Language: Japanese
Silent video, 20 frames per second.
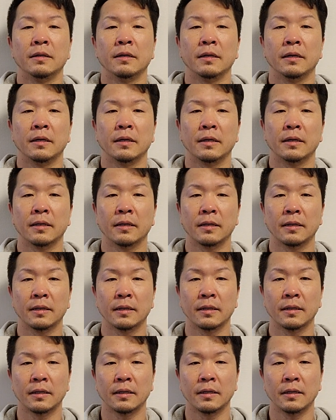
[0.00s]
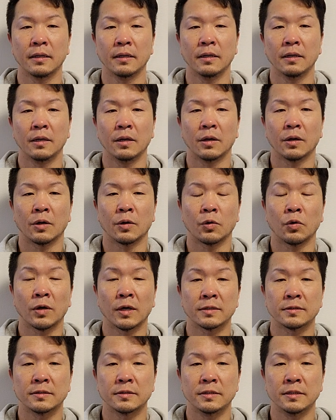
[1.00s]
え5
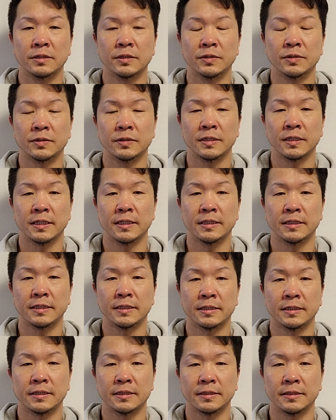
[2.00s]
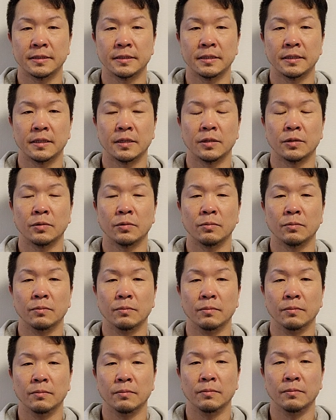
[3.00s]
月22日
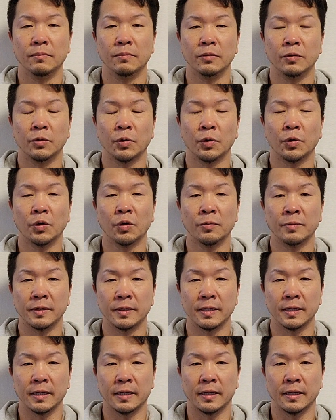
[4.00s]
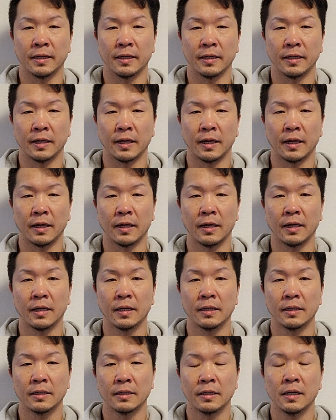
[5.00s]
土曜日、
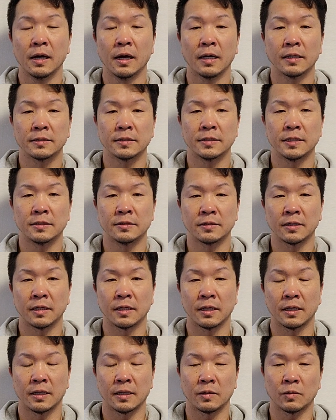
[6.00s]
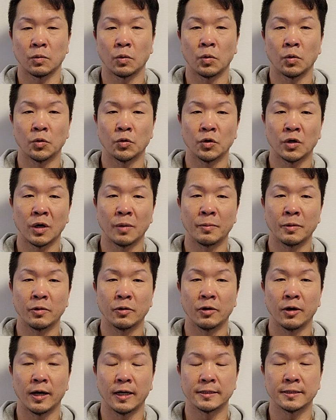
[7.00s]
えー、発熱から9日目
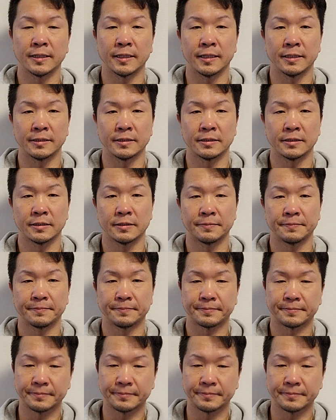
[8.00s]
の朝です。